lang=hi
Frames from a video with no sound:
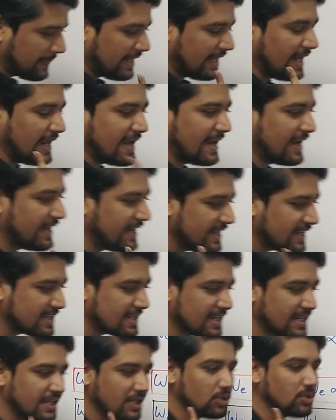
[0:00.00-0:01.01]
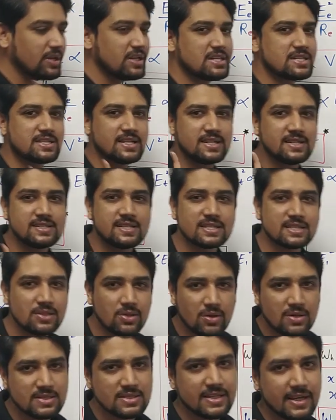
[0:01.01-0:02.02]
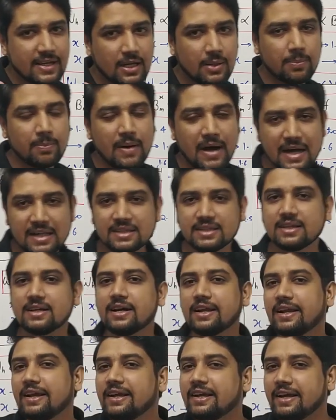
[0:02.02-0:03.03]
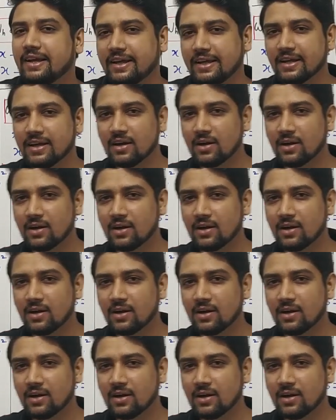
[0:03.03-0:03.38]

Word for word: पहले एडी करंट और हिस्टेरिसिस लॉस की अगर बात करेंगे